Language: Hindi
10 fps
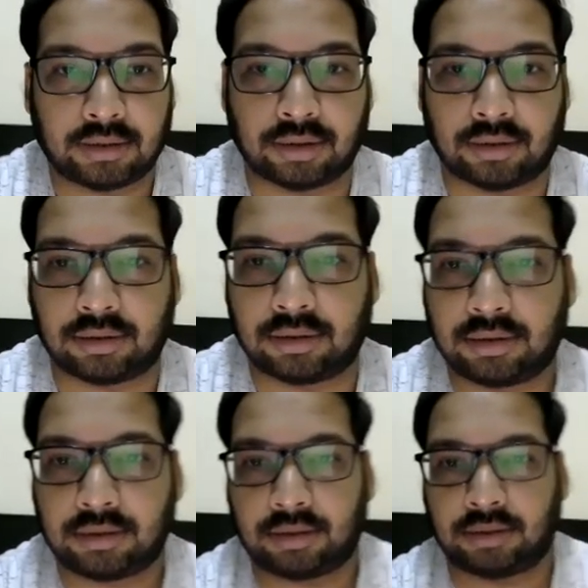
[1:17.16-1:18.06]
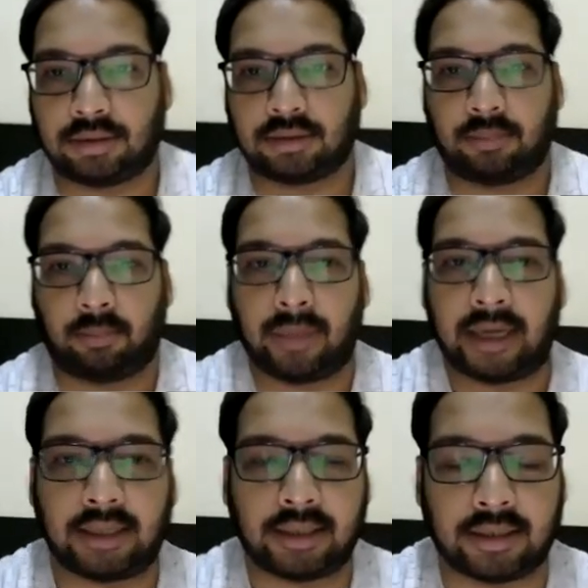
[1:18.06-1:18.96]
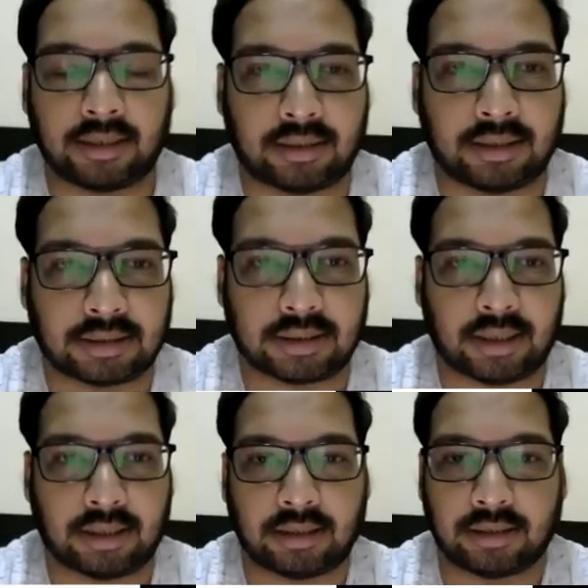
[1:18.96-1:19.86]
सो so, पहले इसका